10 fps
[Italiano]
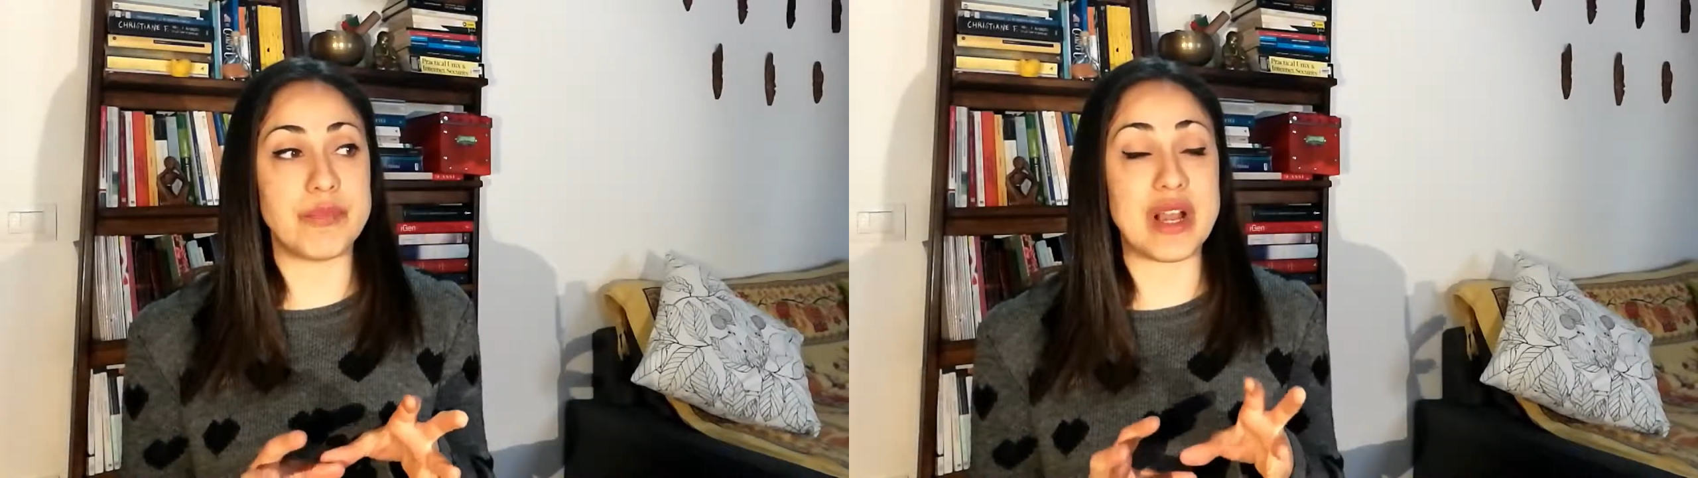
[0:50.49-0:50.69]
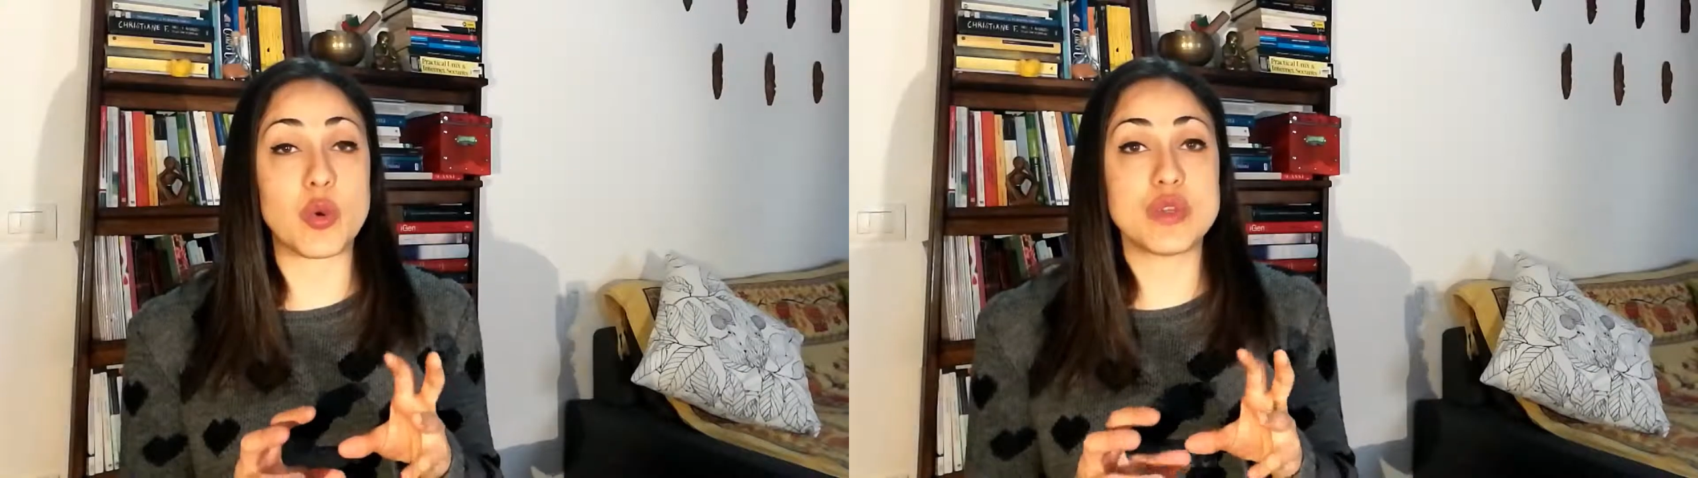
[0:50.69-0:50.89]

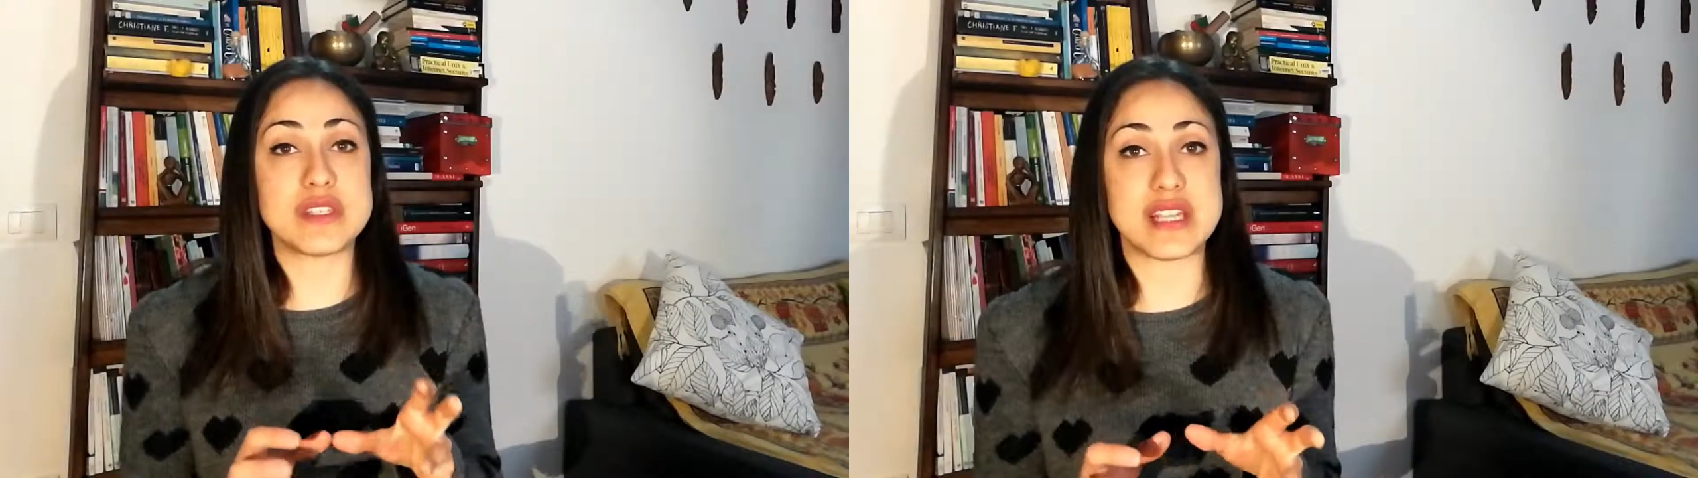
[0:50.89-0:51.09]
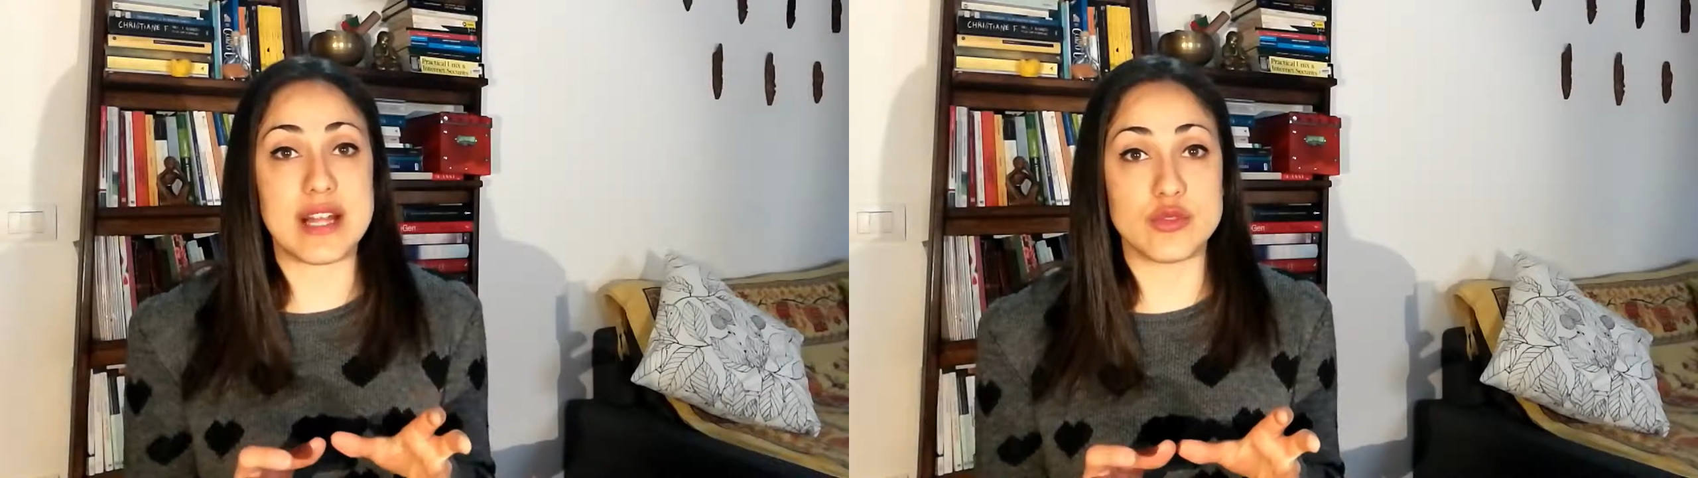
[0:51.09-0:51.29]

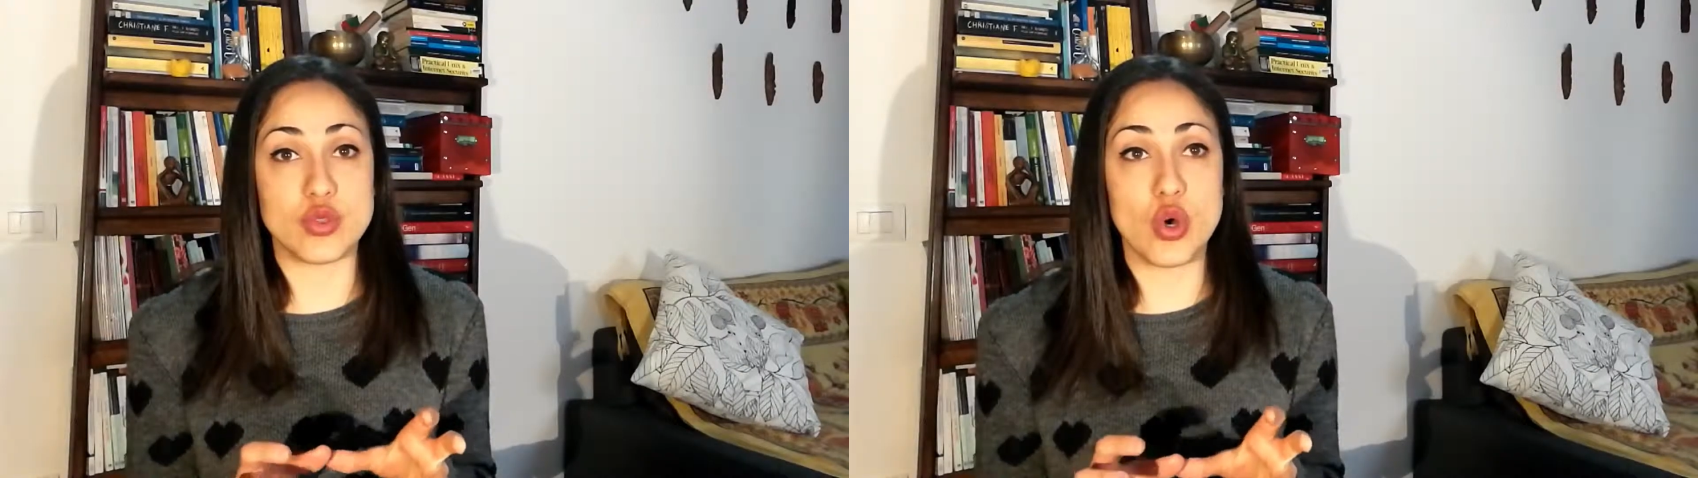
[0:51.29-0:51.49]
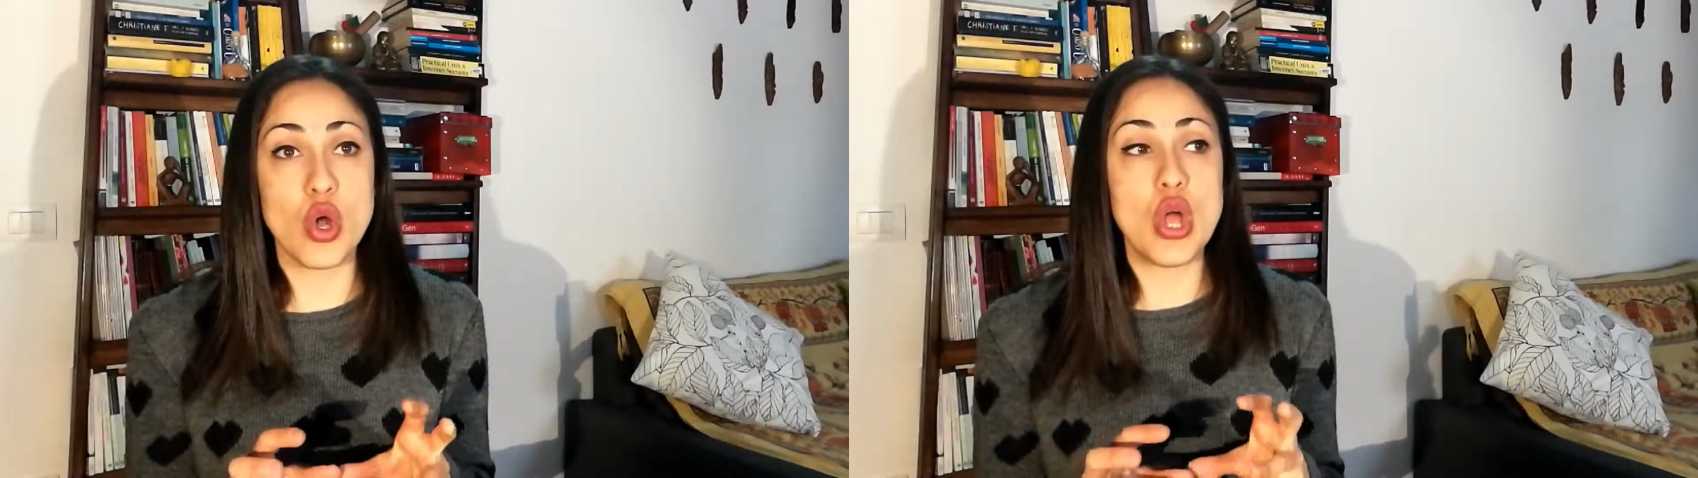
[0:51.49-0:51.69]

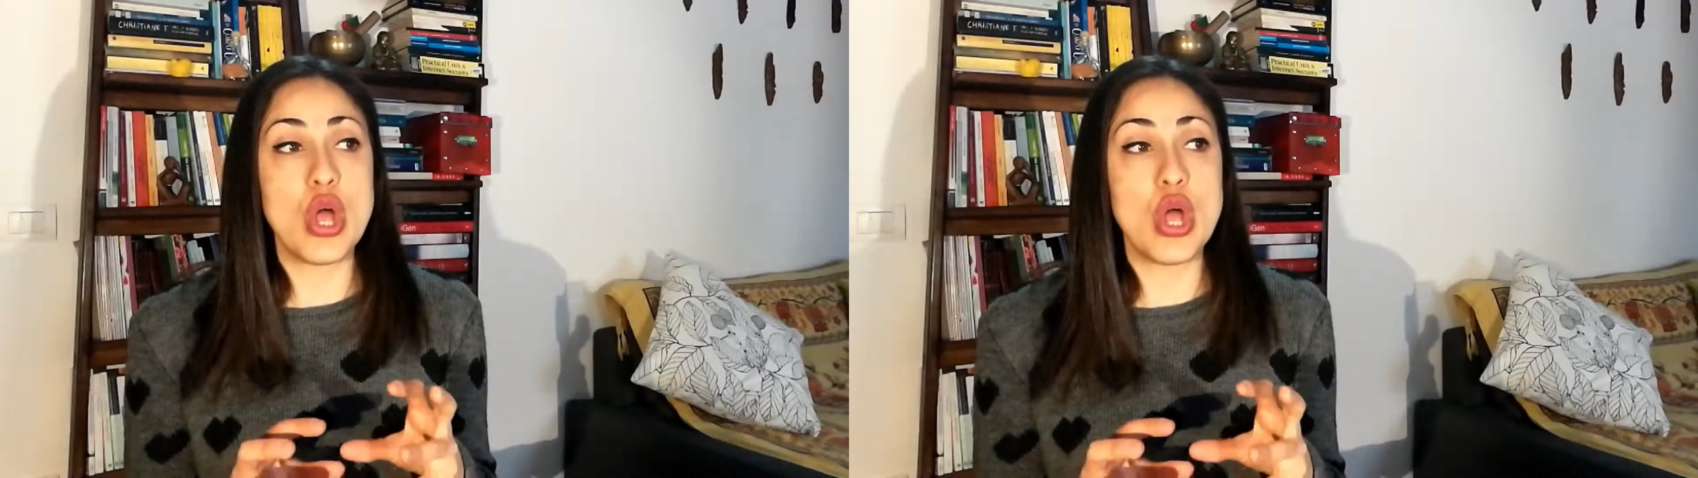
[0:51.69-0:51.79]
acquistando